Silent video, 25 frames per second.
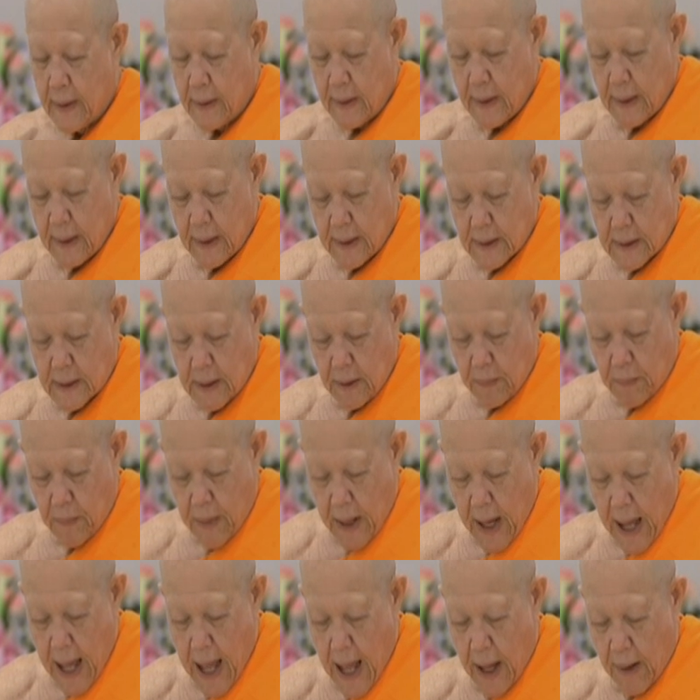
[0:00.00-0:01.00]

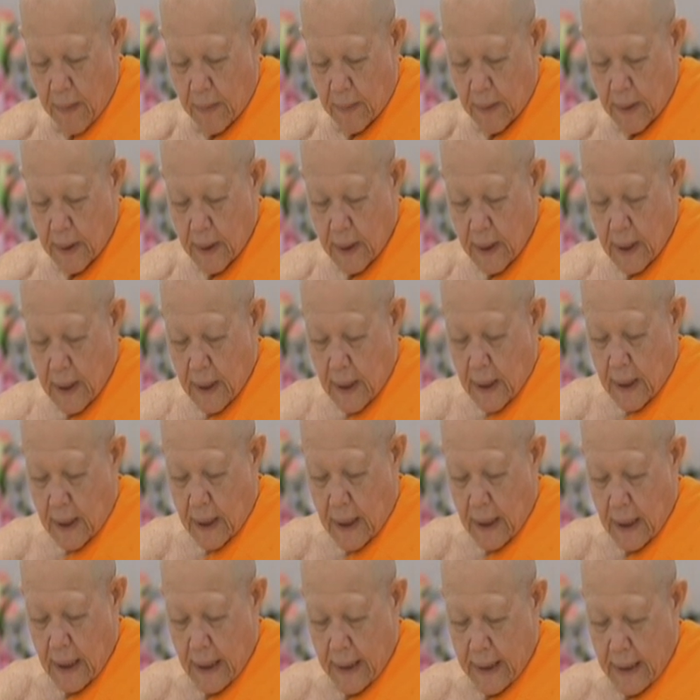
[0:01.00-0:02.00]

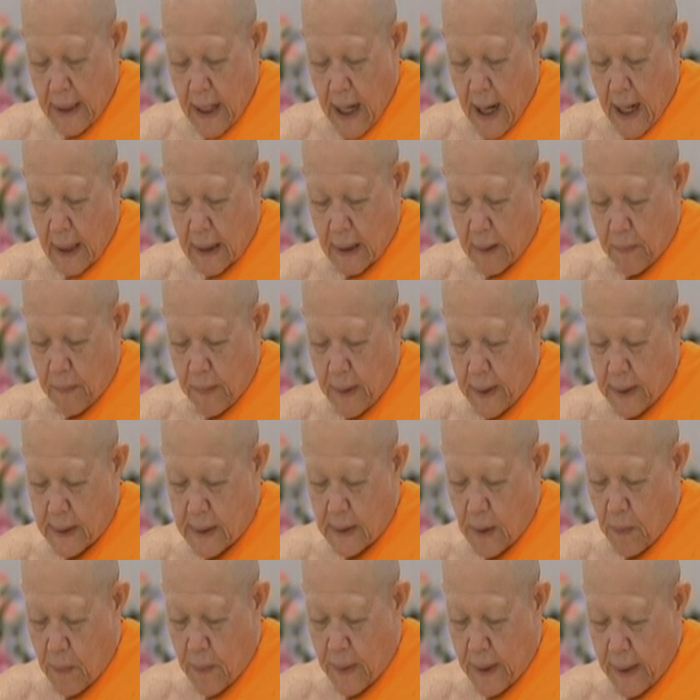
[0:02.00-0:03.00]
29กัลยาณมิต
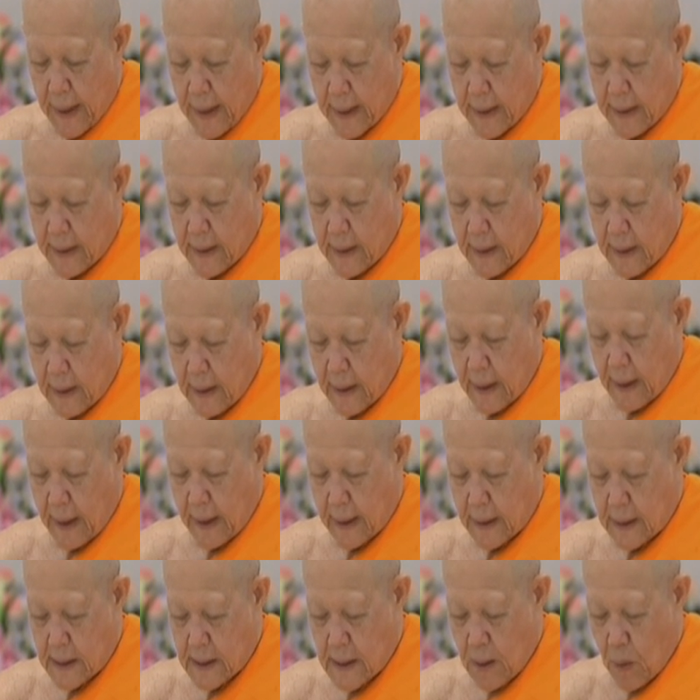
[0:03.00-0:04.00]
รชวลิต
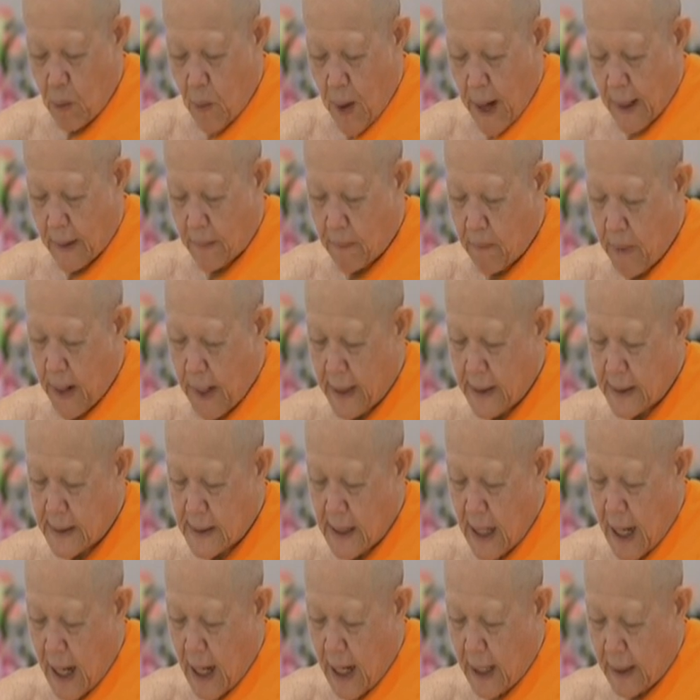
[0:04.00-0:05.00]
กิจสวัสดิ์ภัย
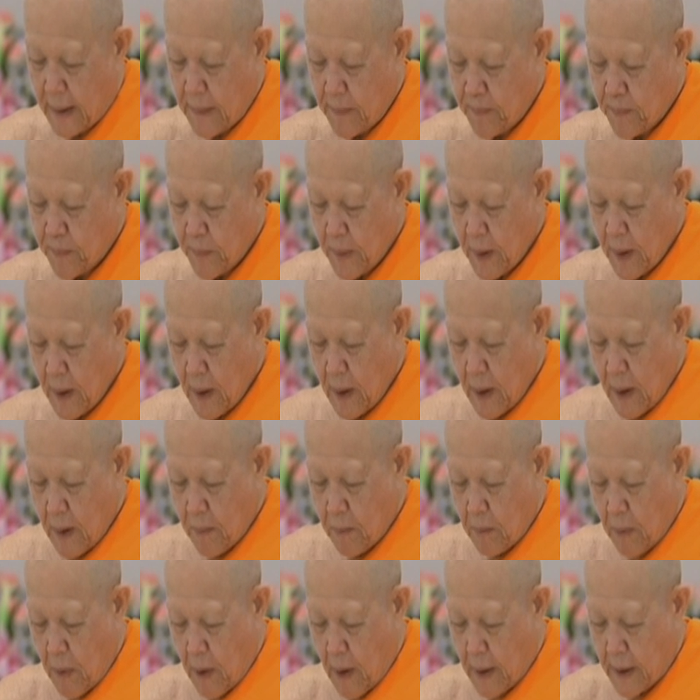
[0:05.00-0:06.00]
สาร
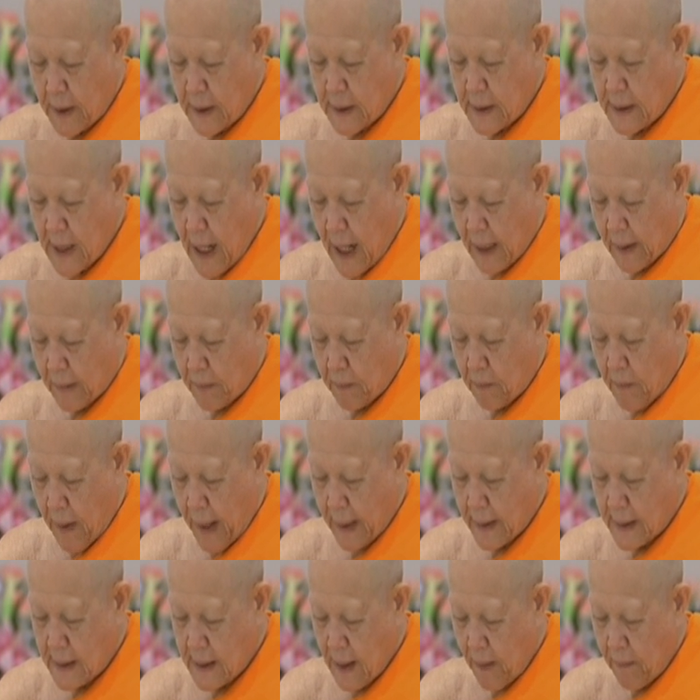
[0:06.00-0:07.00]
บริษัทแม
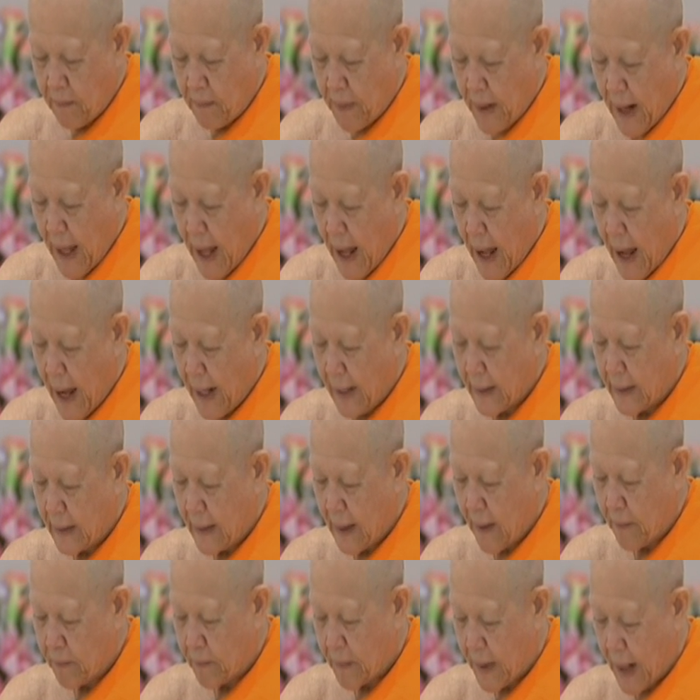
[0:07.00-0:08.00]
ทซัพพลาย
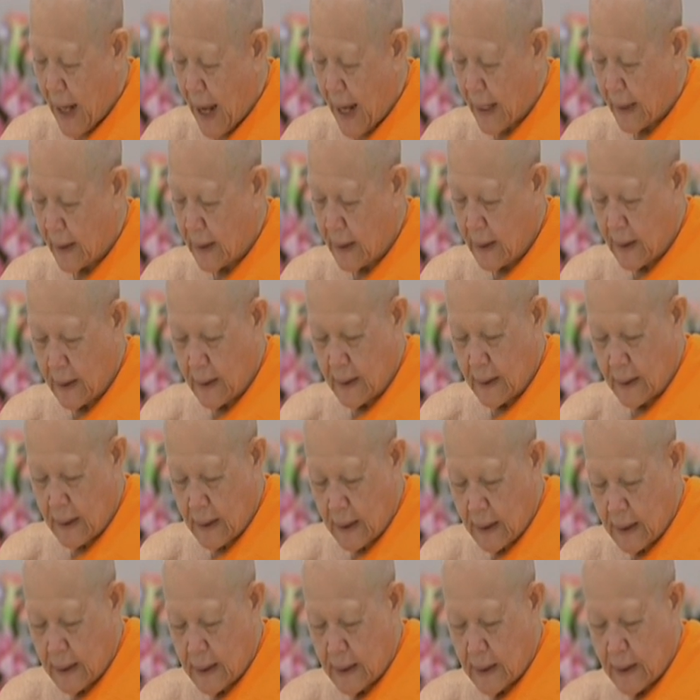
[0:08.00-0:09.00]
จำกัด
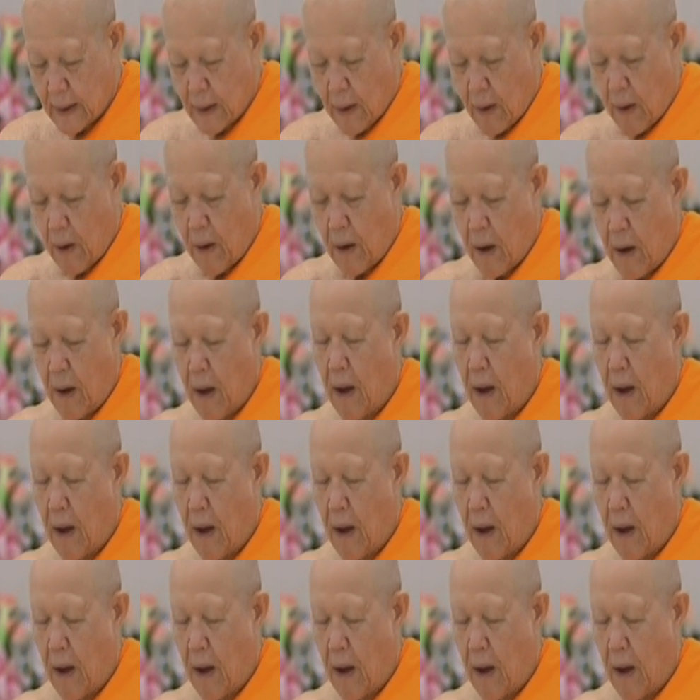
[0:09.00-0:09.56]
หนึ่งกอ